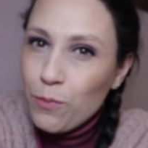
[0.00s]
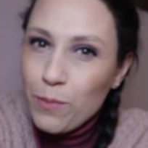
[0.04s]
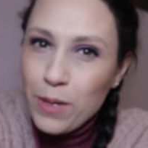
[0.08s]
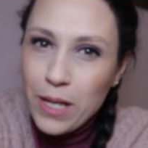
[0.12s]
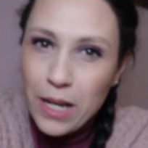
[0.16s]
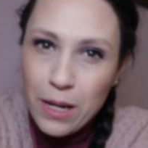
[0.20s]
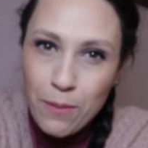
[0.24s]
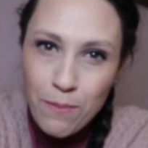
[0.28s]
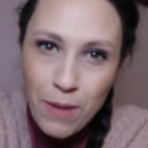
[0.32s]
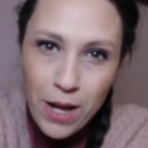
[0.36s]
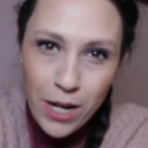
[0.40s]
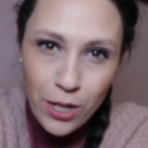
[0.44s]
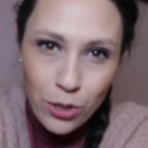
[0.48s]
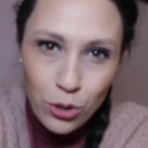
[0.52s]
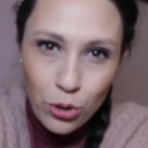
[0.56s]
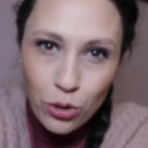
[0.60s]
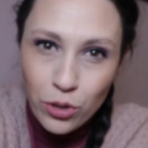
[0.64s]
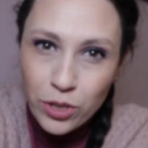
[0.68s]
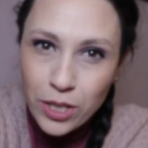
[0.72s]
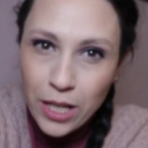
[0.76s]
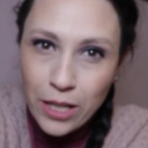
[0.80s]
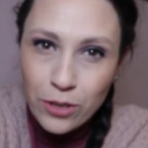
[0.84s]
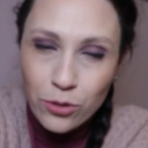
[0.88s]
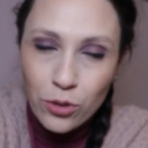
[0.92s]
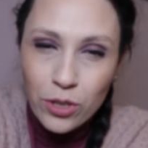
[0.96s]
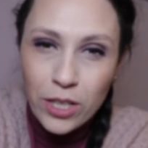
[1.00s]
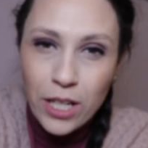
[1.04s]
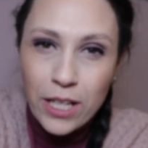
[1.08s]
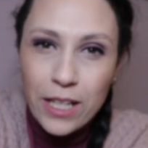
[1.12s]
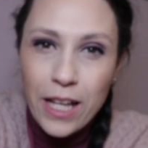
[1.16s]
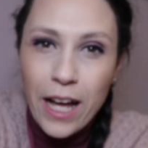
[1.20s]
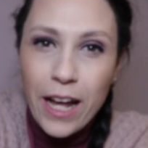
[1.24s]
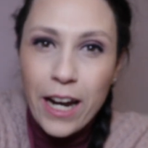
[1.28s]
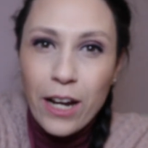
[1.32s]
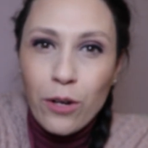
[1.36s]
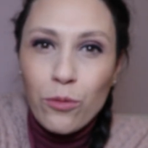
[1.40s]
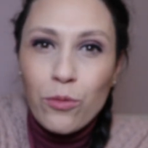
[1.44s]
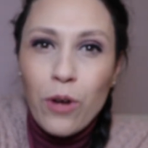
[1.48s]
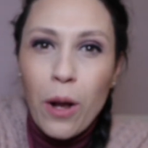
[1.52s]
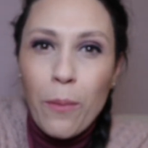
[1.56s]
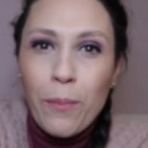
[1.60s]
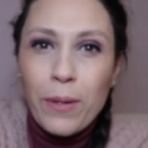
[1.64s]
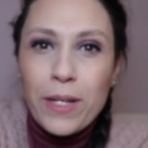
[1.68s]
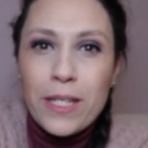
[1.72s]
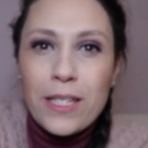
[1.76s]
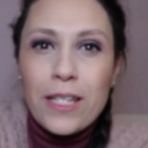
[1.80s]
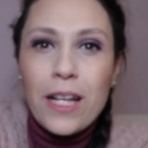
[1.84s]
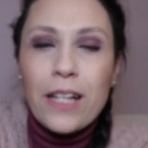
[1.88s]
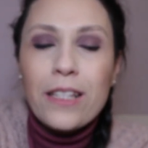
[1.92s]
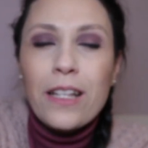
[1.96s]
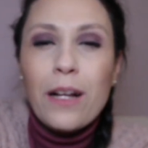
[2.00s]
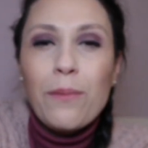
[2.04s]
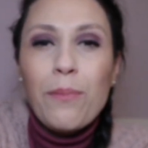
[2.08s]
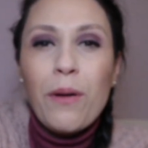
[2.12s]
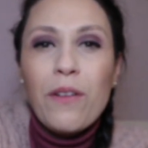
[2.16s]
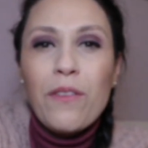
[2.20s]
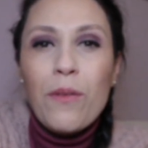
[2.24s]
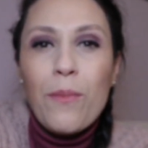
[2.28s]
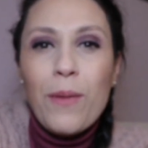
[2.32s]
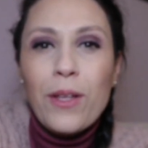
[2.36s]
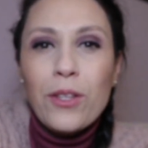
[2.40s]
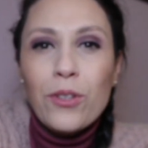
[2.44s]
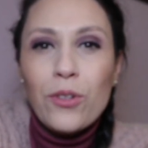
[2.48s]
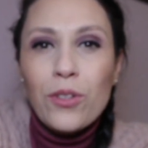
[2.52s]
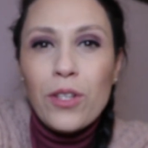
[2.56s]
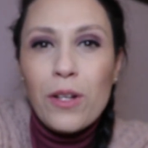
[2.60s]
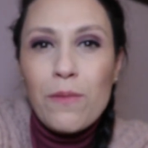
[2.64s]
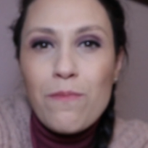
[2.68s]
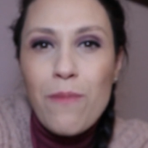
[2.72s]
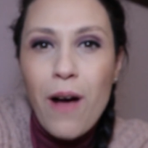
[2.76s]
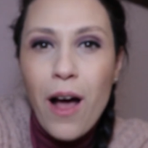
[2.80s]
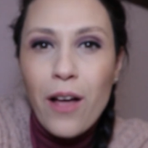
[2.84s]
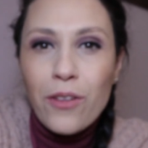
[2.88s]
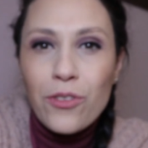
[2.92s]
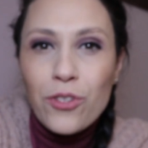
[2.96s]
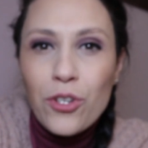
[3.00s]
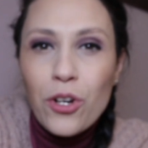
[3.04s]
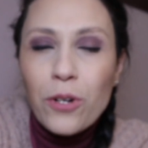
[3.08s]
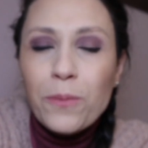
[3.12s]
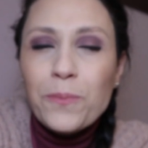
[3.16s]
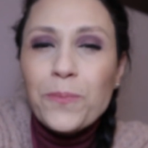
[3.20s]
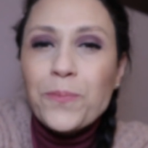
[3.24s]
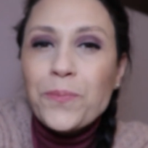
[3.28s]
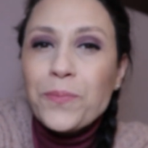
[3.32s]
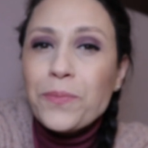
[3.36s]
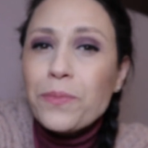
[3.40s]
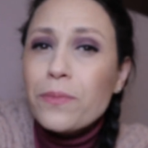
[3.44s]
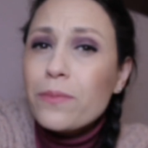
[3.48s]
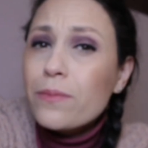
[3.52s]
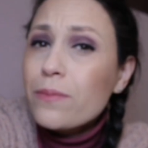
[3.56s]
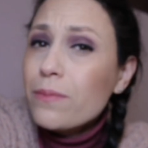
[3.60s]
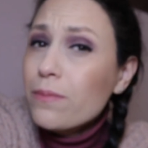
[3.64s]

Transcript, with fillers: mi rimane soltanto da dare una passata al pavimento del bagno